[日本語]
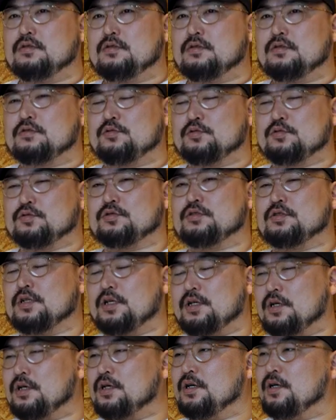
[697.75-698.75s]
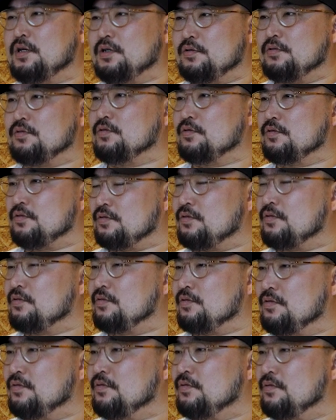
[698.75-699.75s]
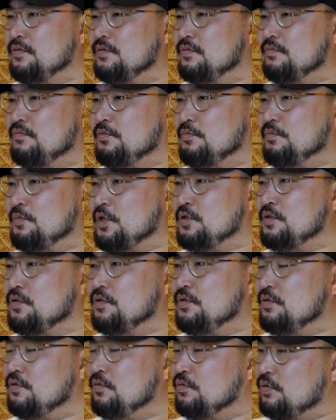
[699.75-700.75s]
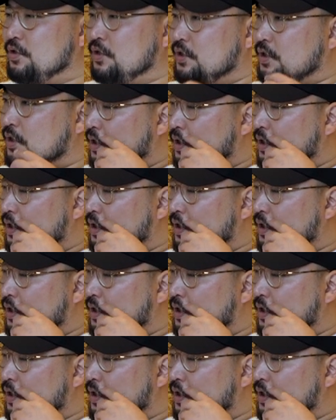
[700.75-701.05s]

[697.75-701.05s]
あそうですねあの街乗り